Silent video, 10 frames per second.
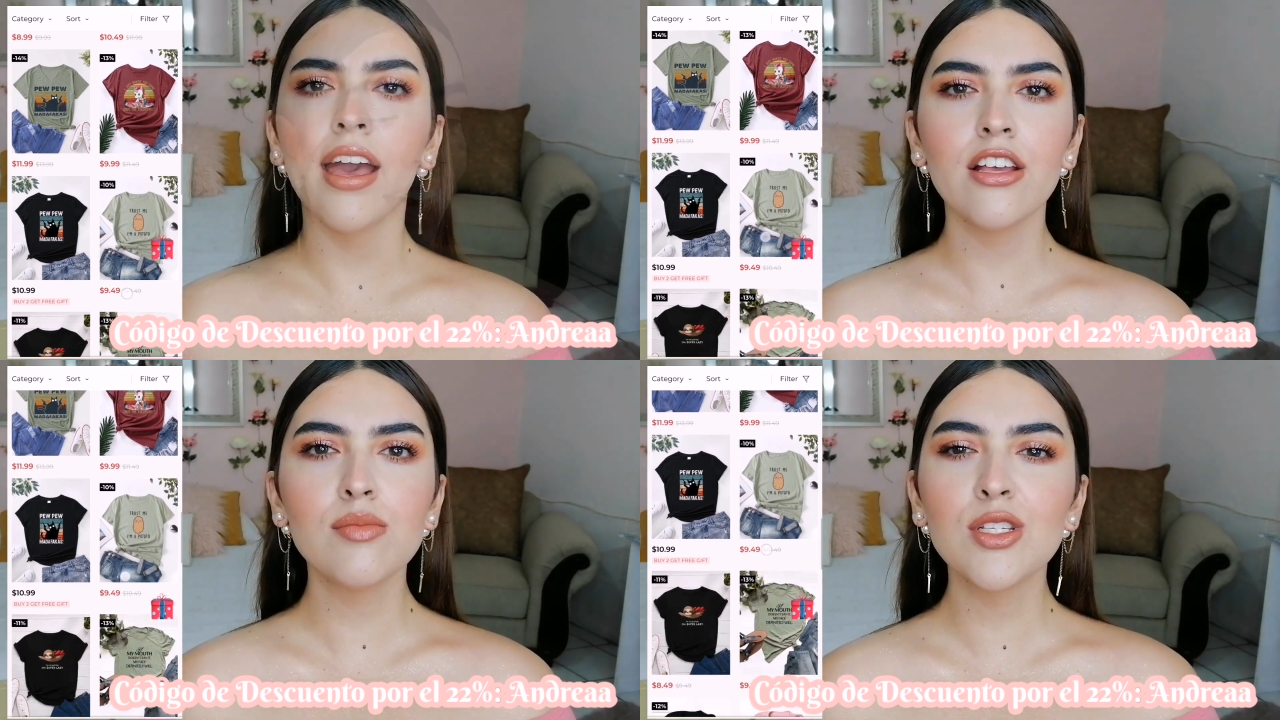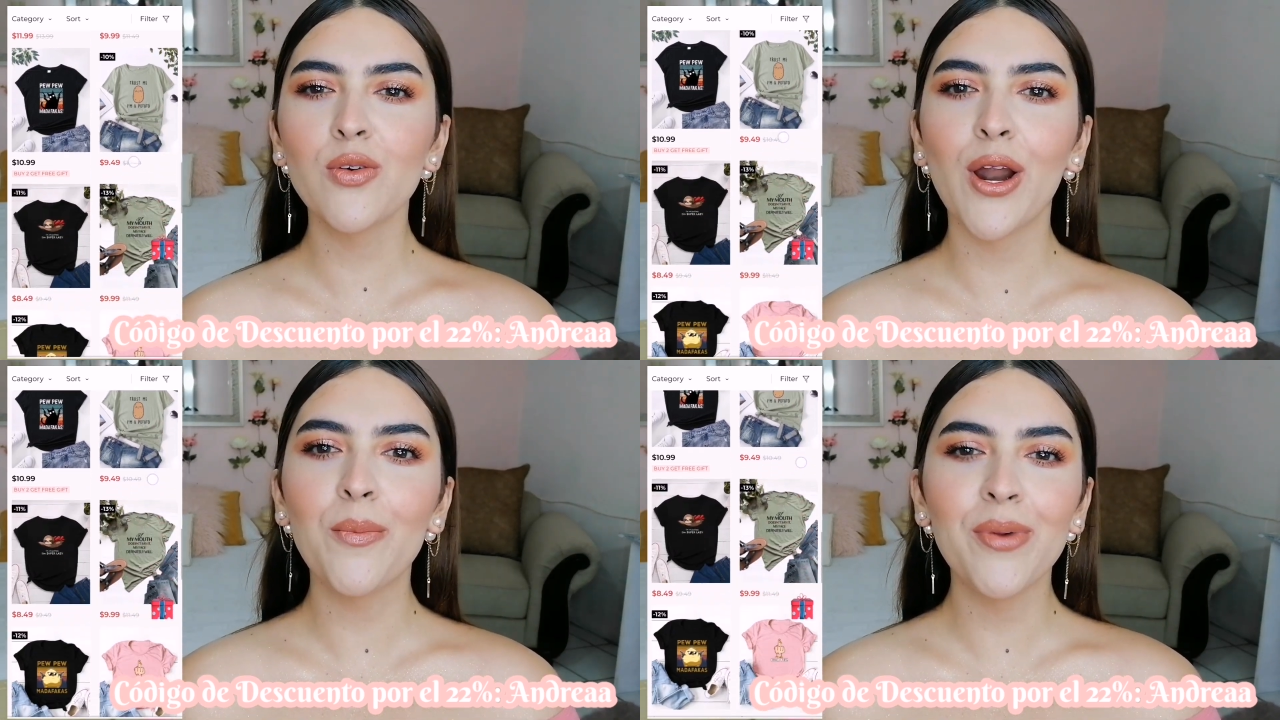Ellos me
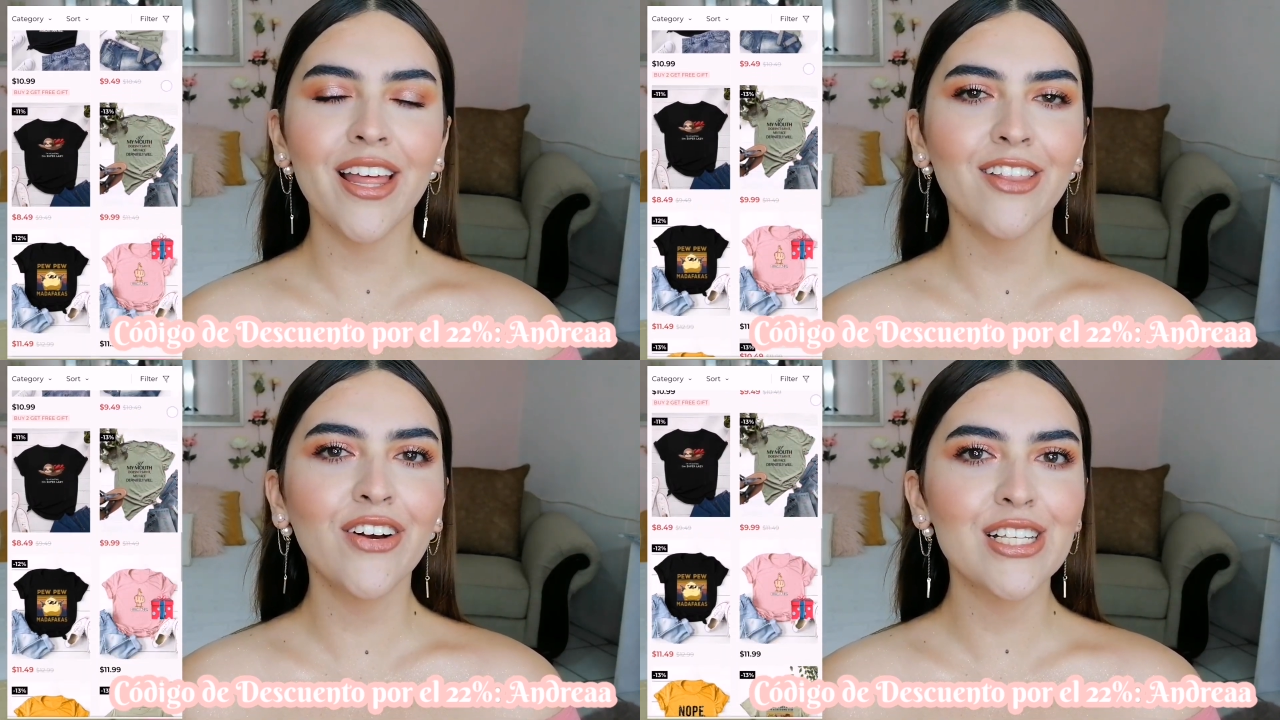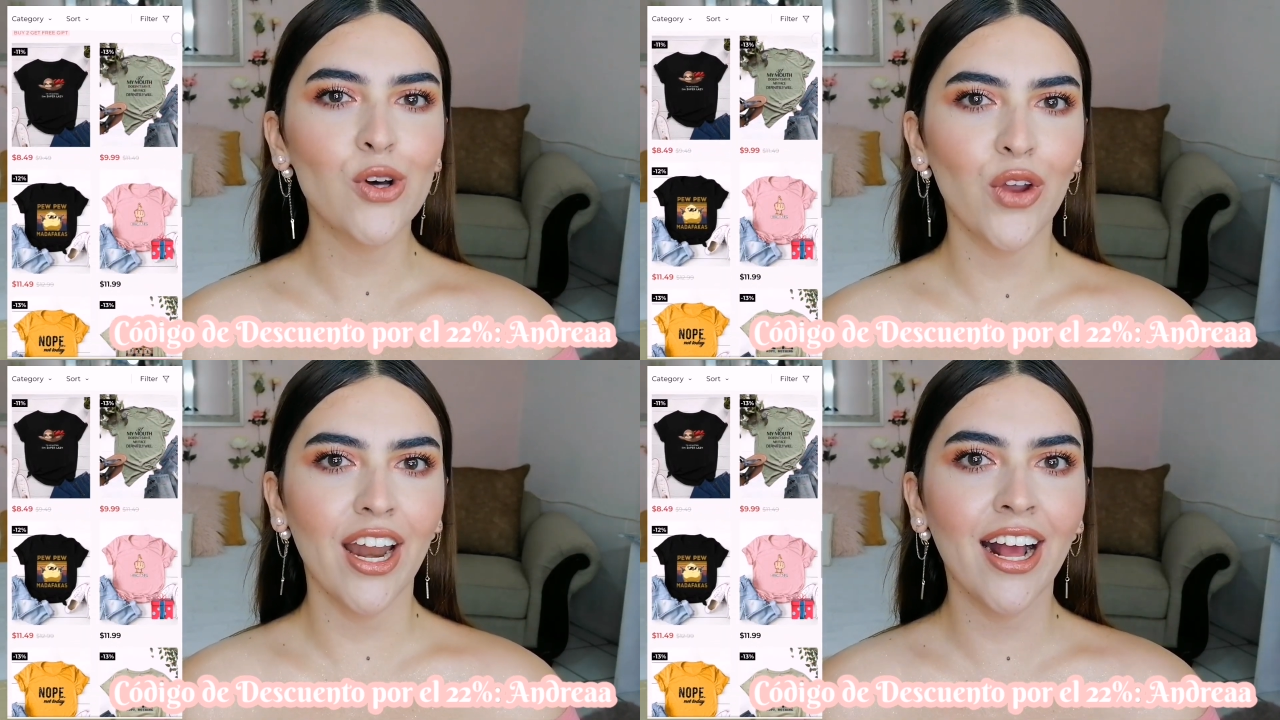estuvieron pidiendo que
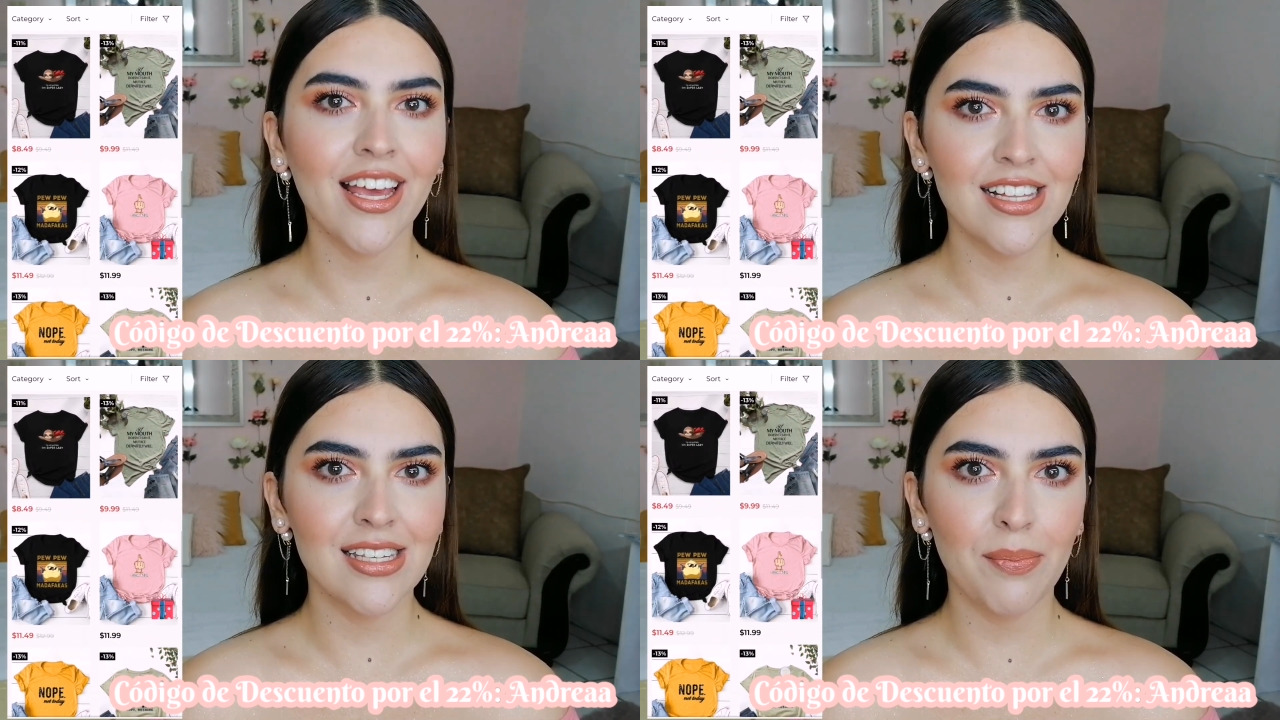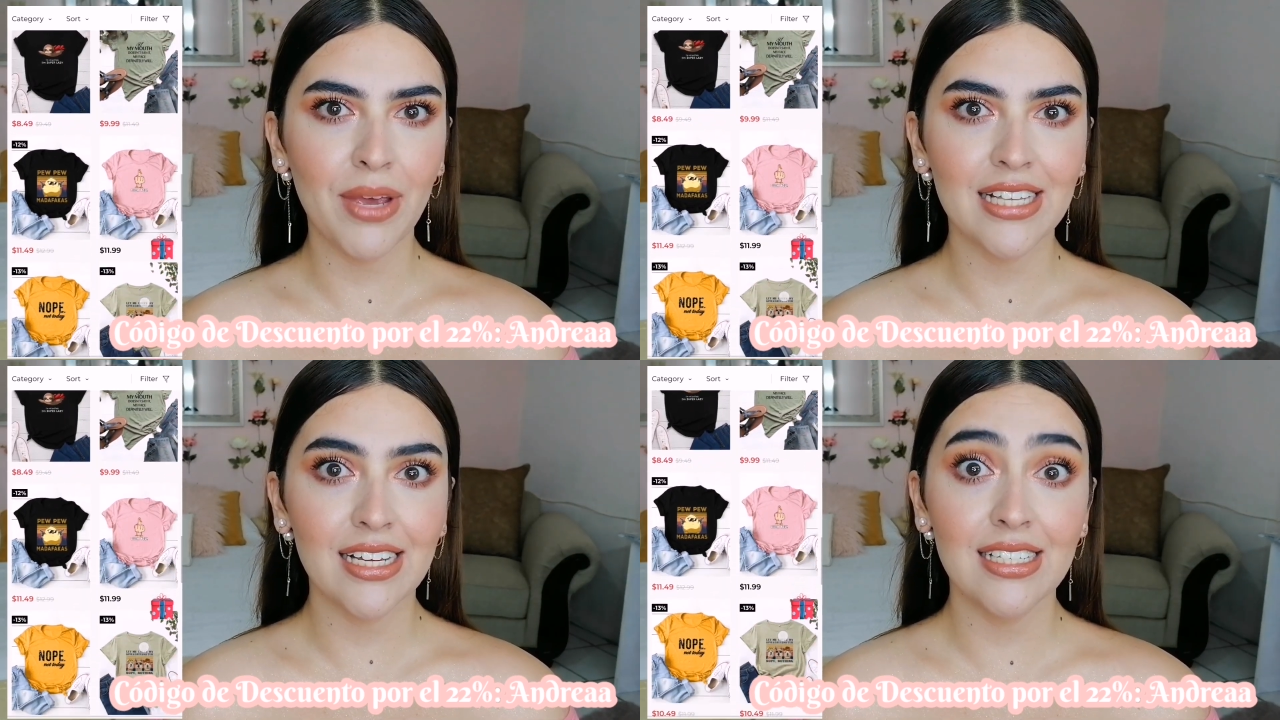escogiera 15
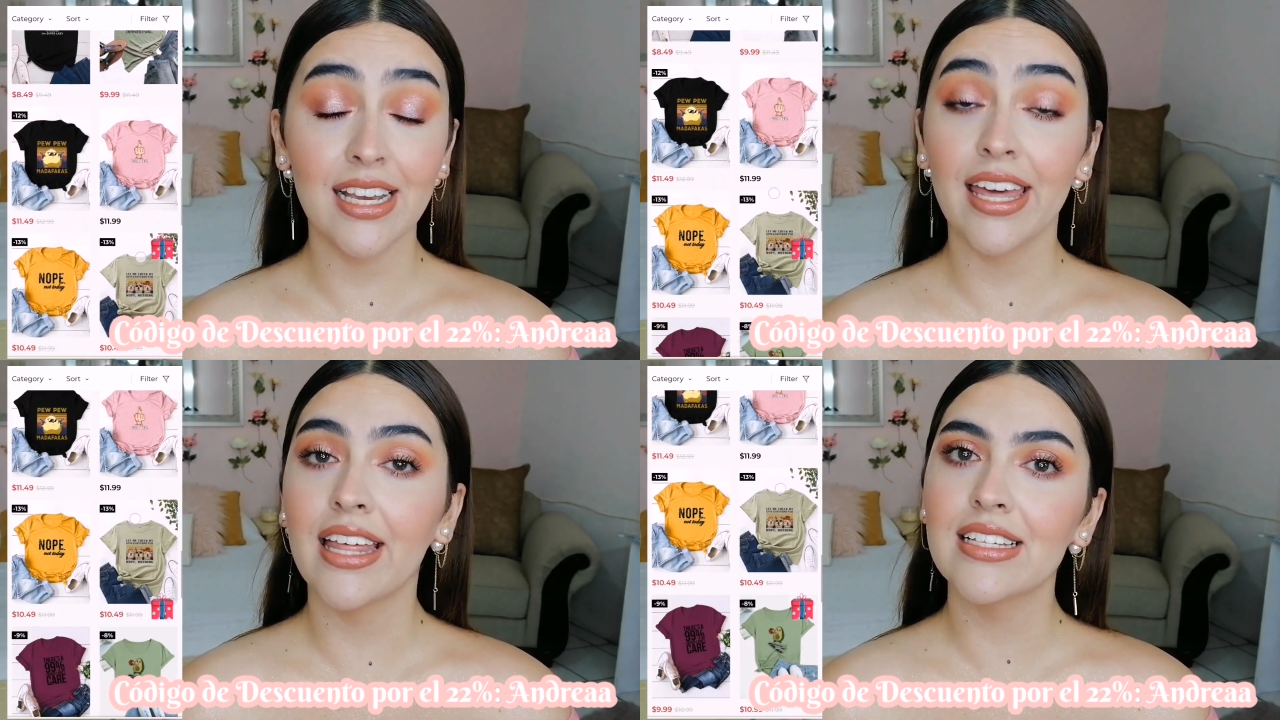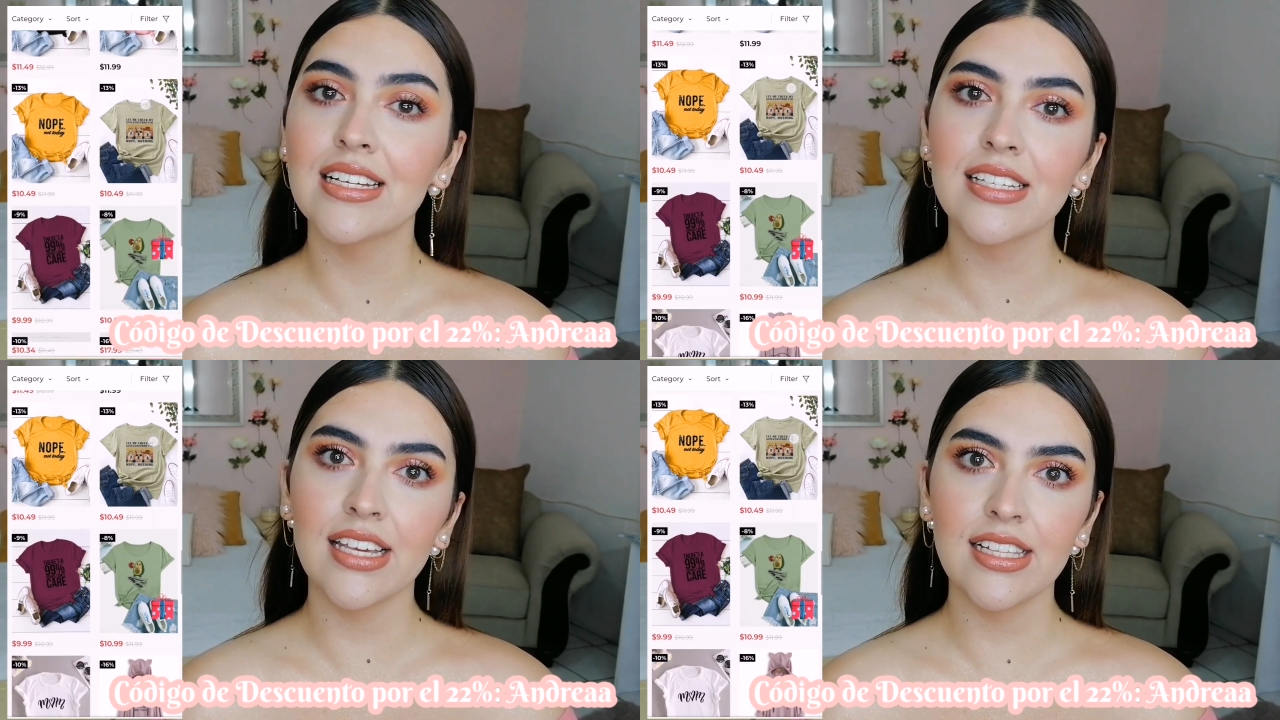piezas y que de
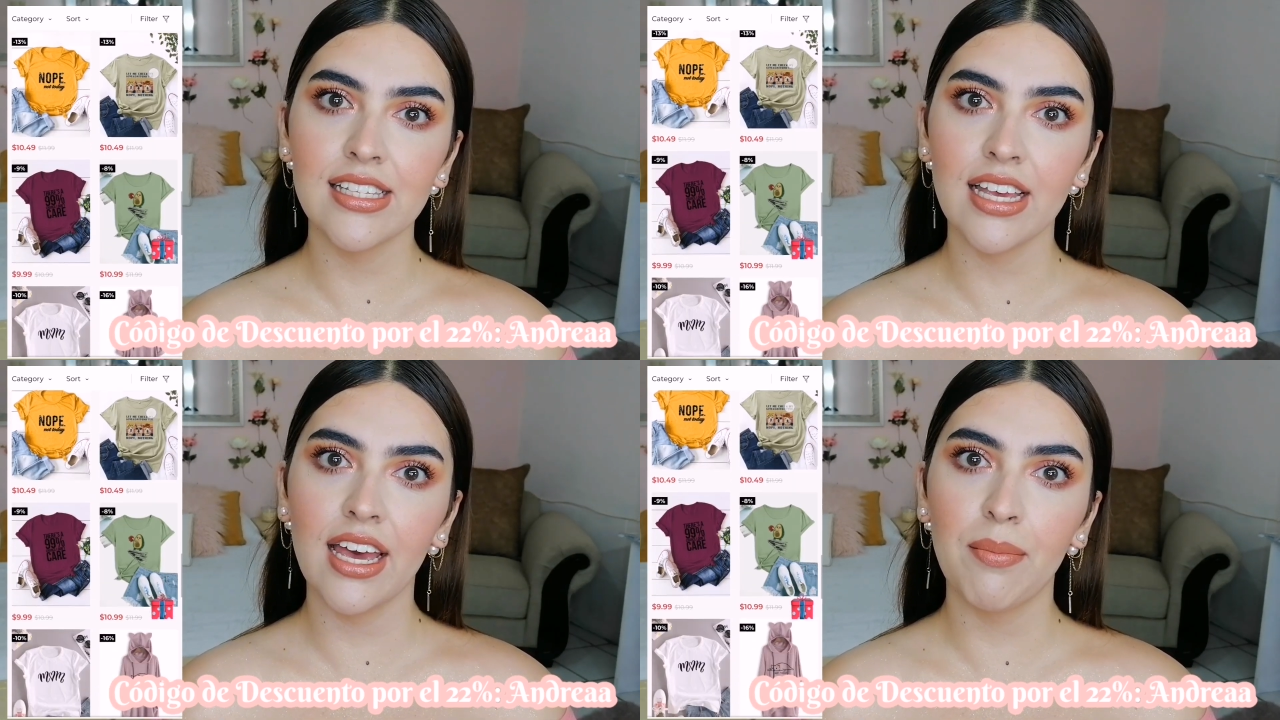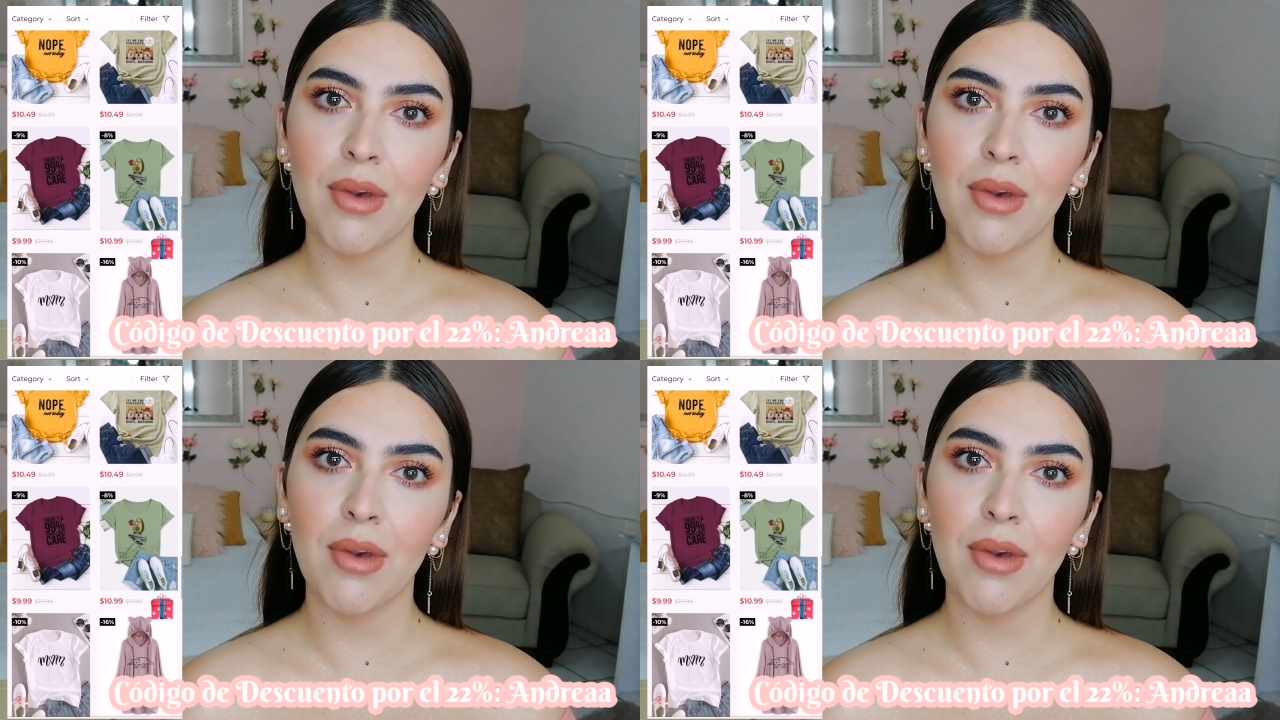esas 15